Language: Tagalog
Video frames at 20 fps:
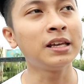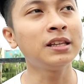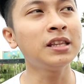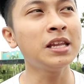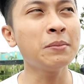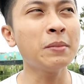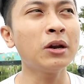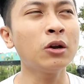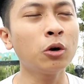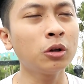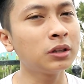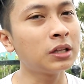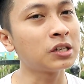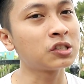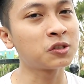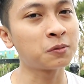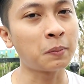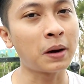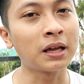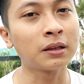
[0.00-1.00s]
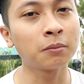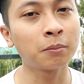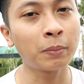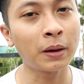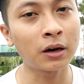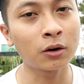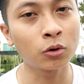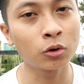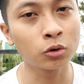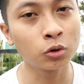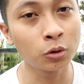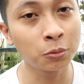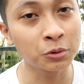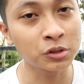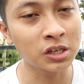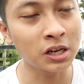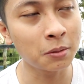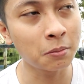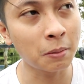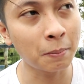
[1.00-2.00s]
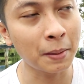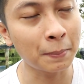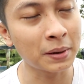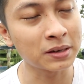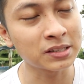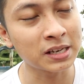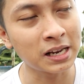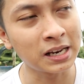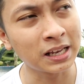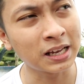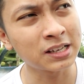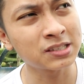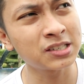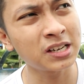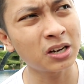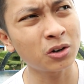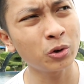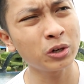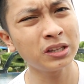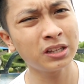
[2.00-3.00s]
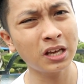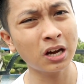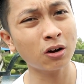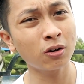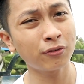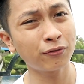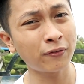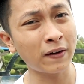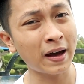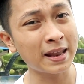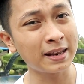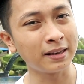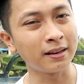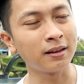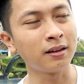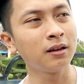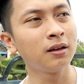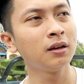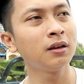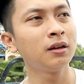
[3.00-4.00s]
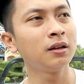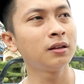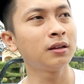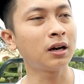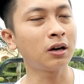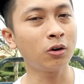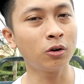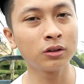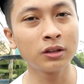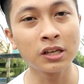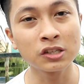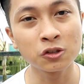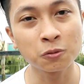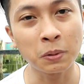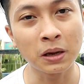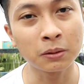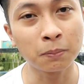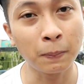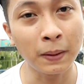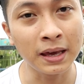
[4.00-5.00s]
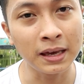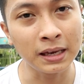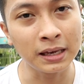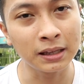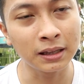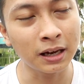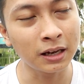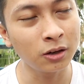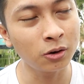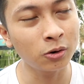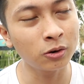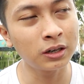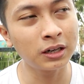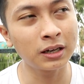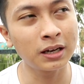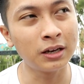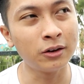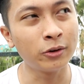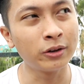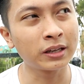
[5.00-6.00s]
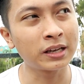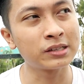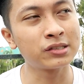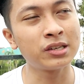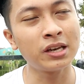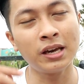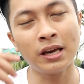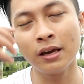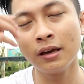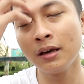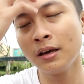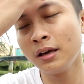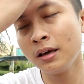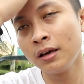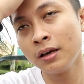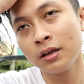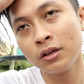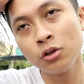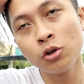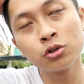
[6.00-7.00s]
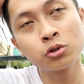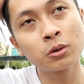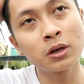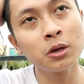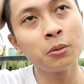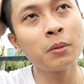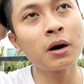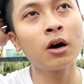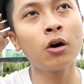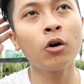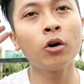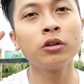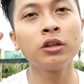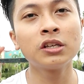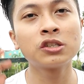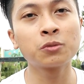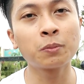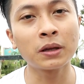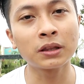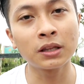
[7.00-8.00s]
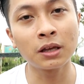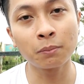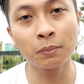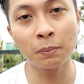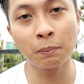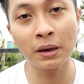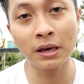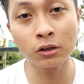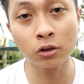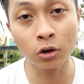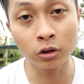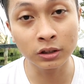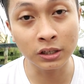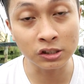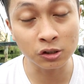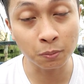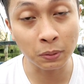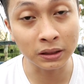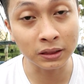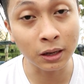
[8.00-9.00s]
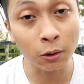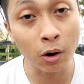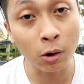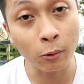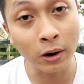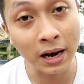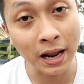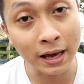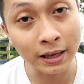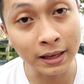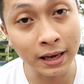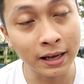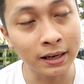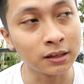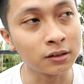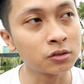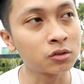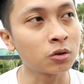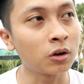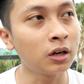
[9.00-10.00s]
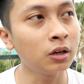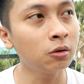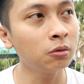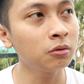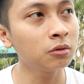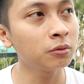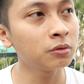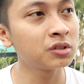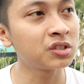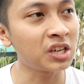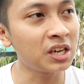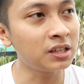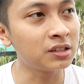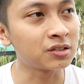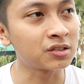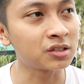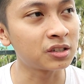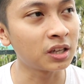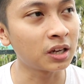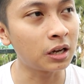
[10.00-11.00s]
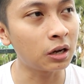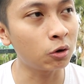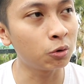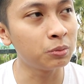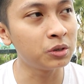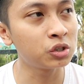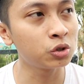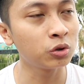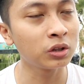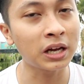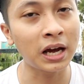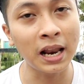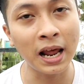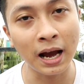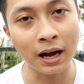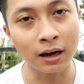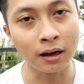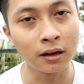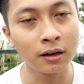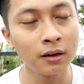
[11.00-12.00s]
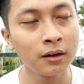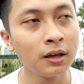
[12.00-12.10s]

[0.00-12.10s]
Hindi man on the spot, pero doon mo sila mapapasali. Kasi ako hindi ako fan ng on the spot pay-in. Ayoko ng ganun kasi usually mga on the spot nagpipay-in on the spot nawawala yan. So anong sense? Nagka-commission ka lang.